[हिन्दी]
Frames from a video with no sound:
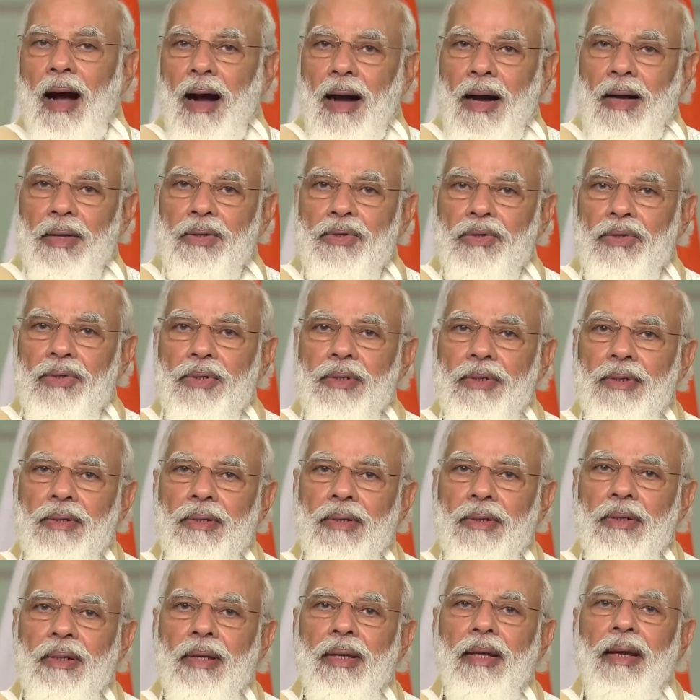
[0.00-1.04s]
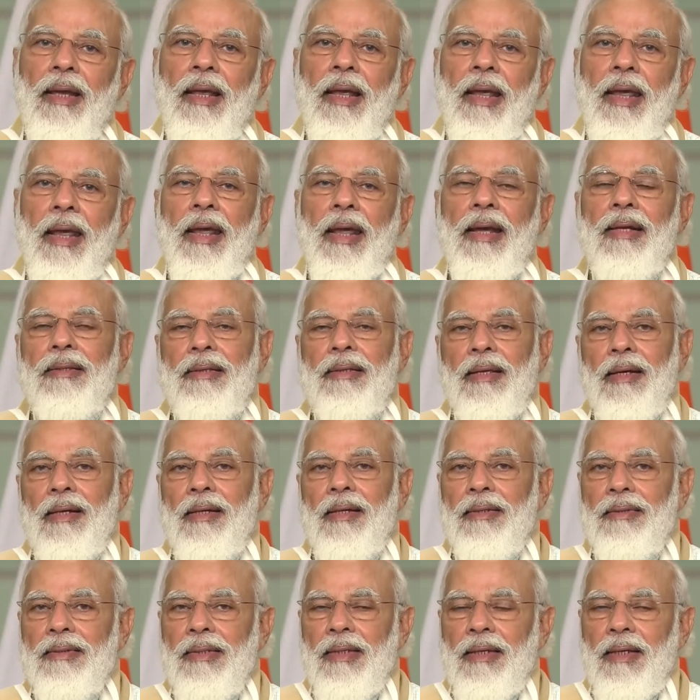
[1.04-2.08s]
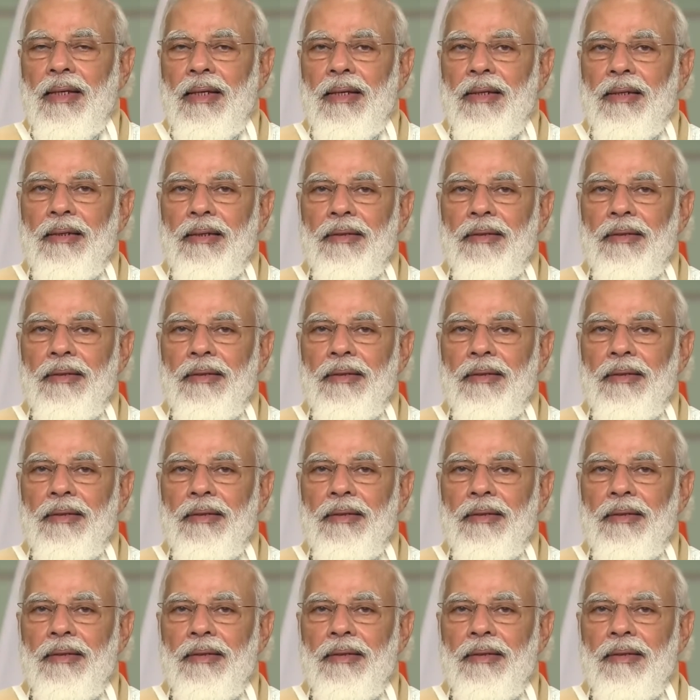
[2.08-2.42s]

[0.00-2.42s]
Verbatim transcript: आज एक तरह से